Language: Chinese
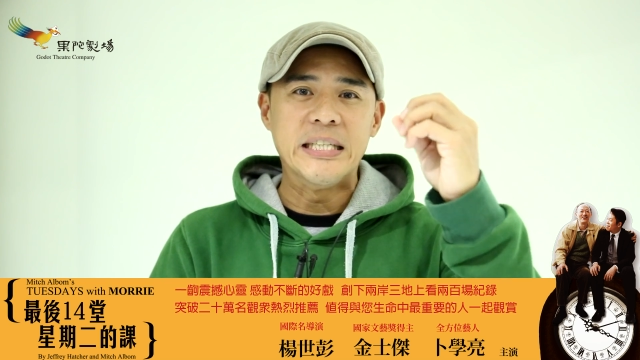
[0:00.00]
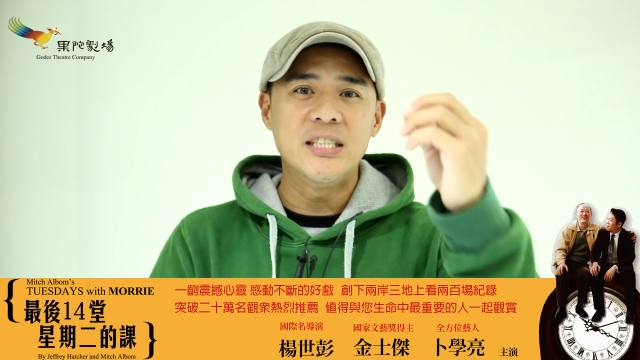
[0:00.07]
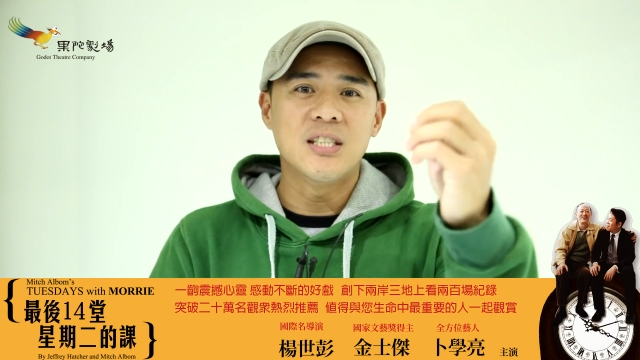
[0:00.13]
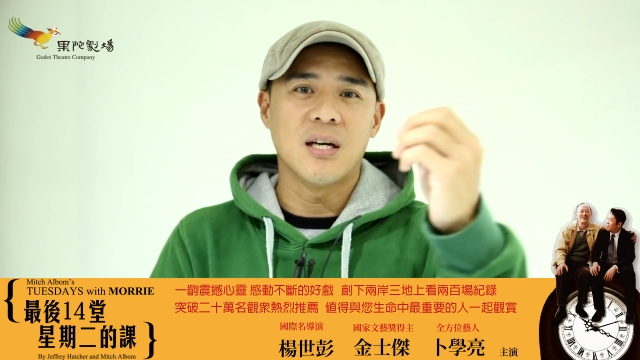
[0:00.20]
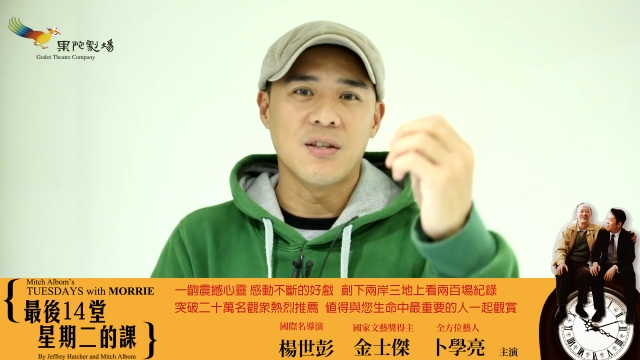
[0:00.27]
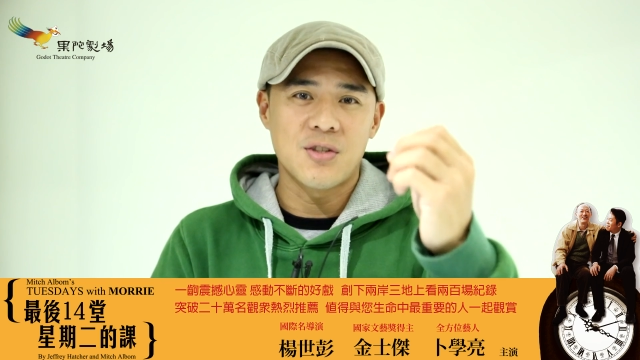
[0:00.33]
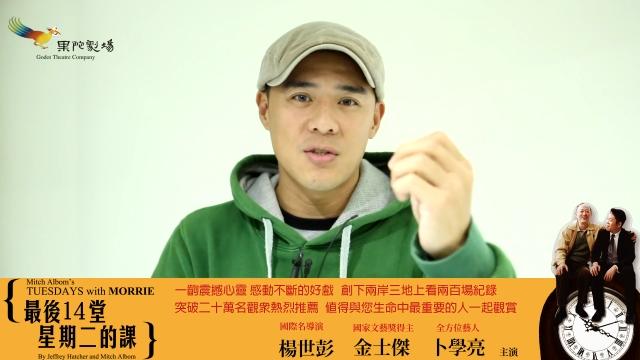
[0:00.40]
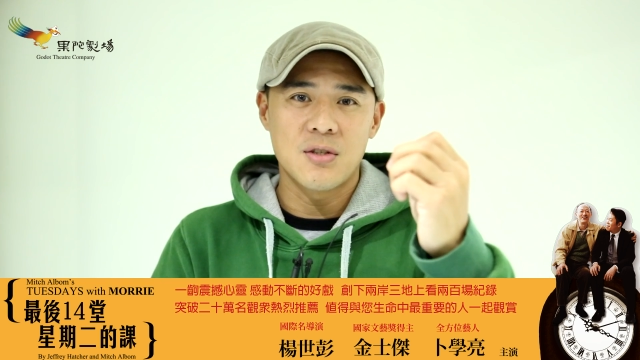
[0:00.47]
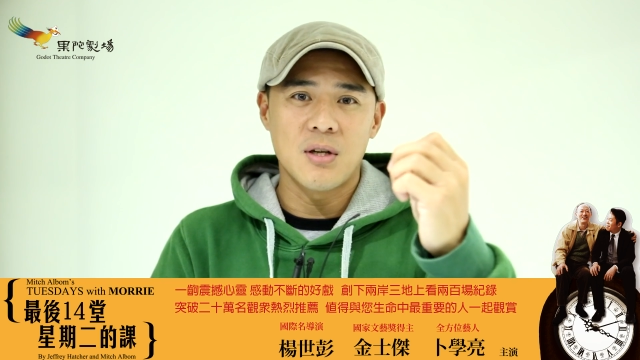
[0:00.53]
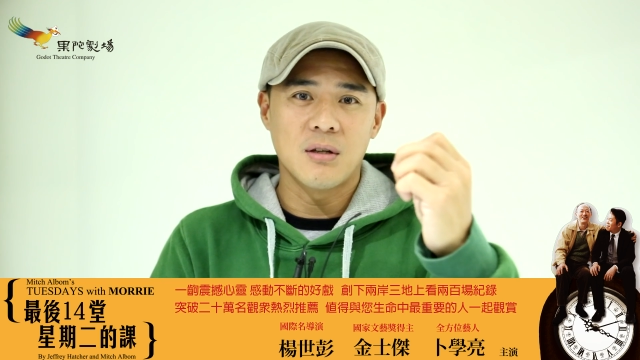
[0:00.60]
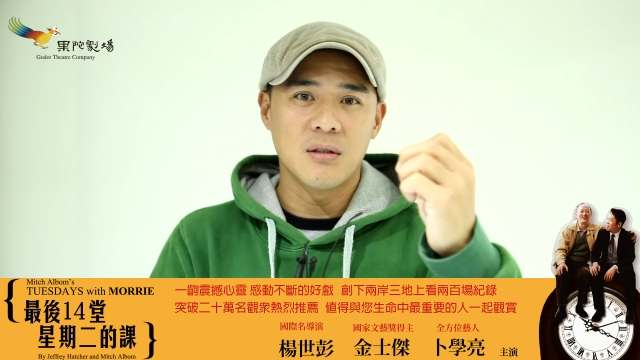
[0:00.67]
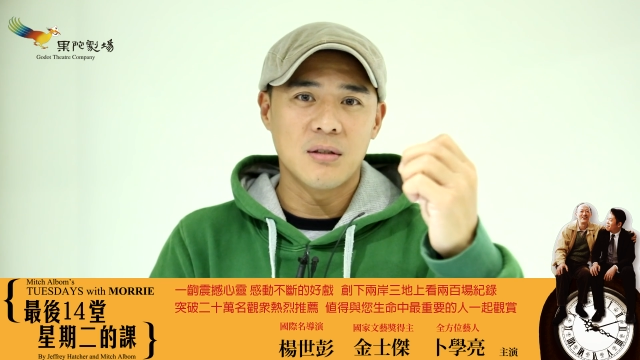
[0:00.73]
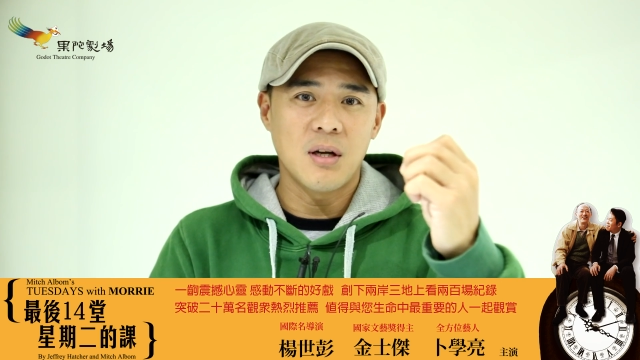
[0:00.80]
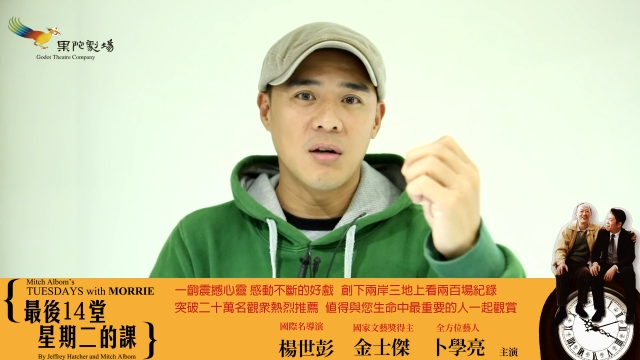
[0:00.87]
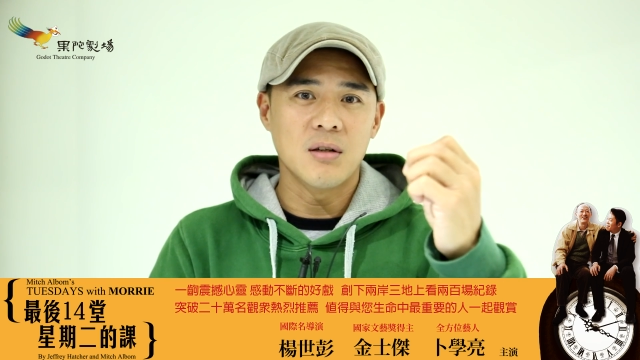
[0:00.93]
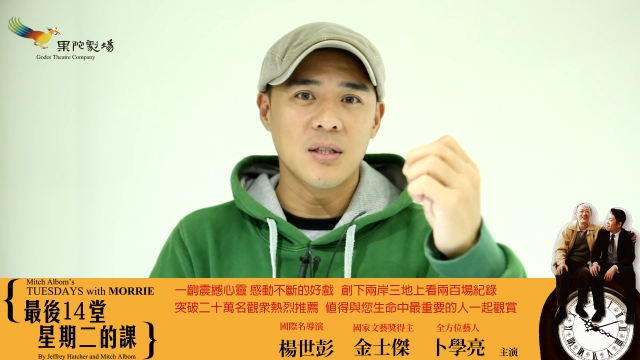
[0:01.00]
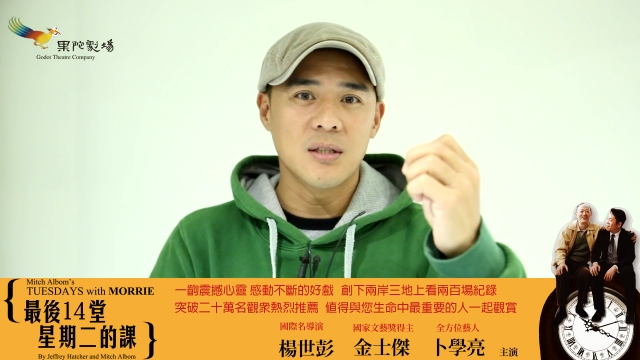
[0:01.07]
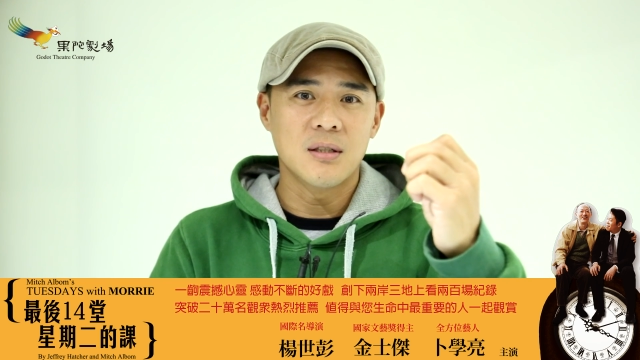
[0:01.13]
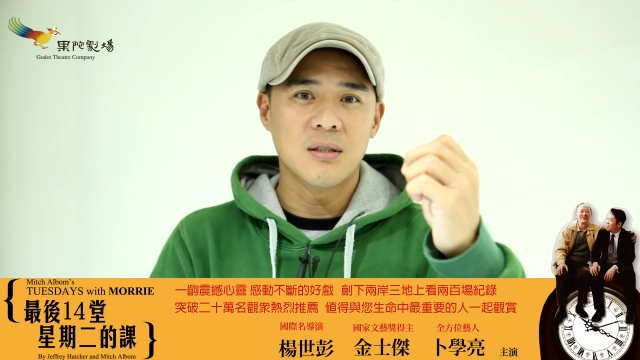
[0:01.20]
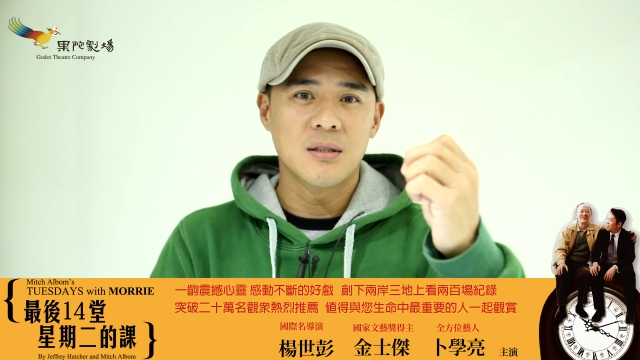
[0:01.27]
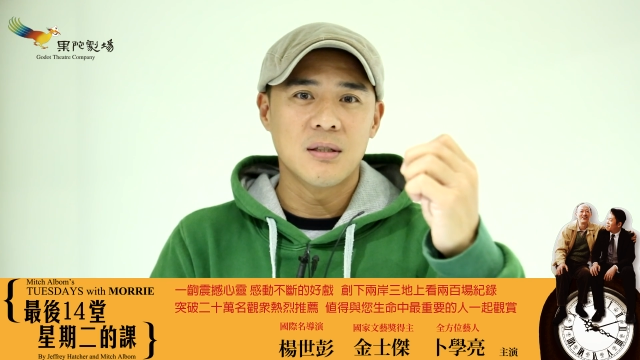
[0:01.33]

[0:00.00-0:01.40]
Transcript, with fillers: 你想知道的道理，